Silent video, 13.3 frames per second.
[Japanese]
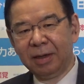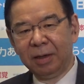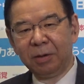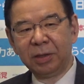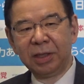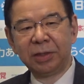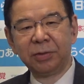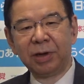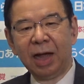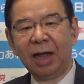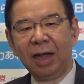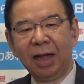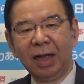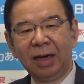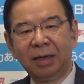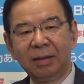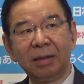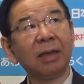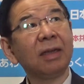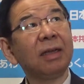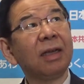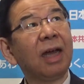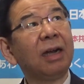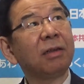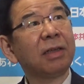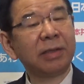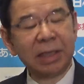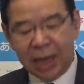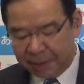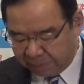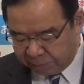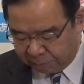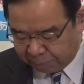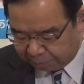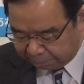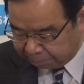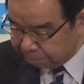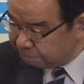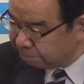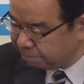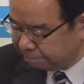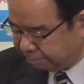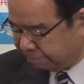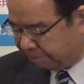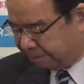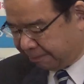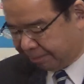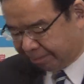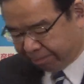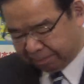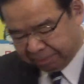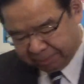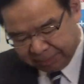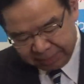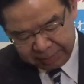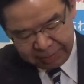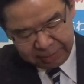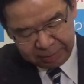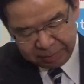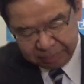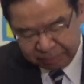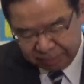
よろしいでしょうか。ありがとうございました。どうも。よろしいですか。ありがとうございまし